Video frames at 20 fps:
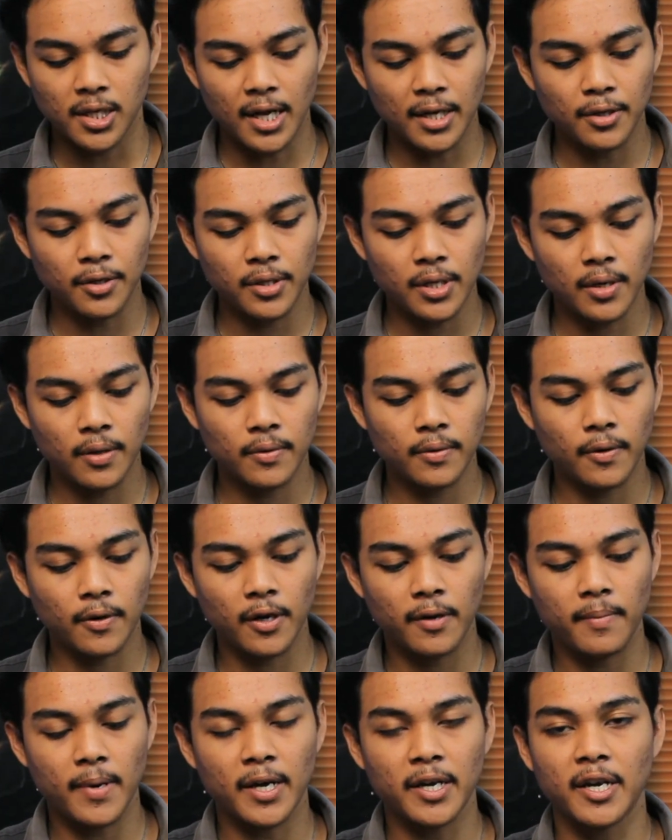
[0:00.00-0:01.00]
Selanjutnya untuk
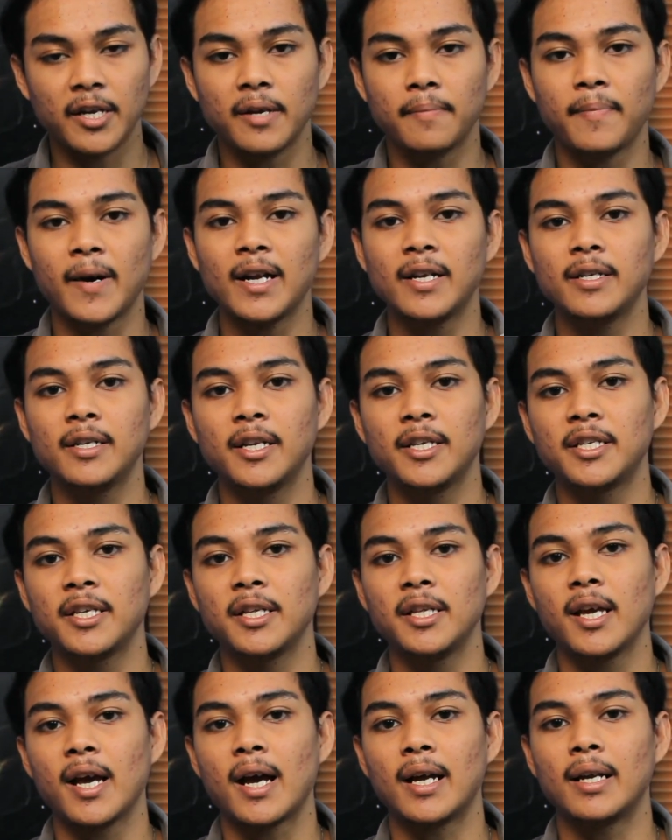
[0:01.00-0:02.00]
di bagian depan di
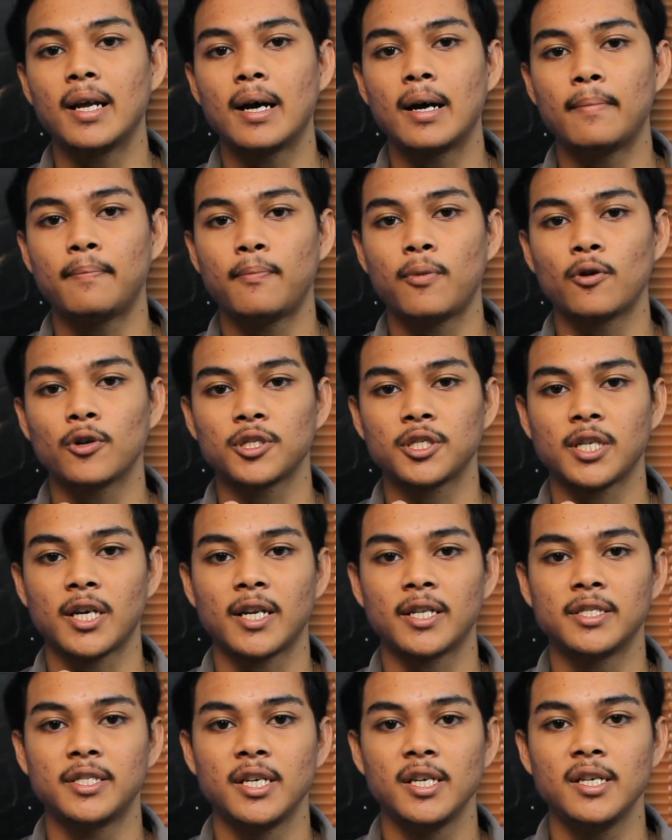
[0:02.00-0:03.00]
sini ada port
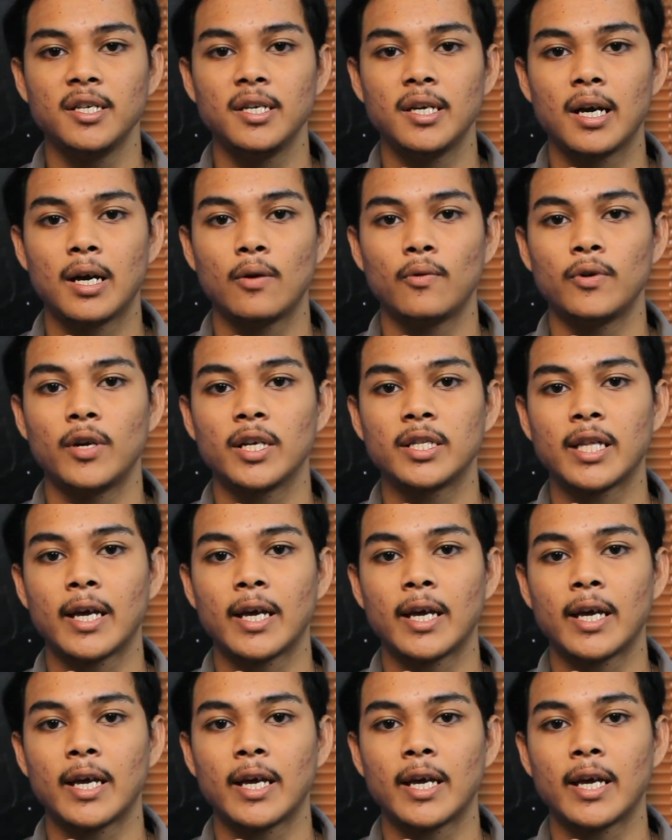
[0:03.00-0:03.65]
charging yang udah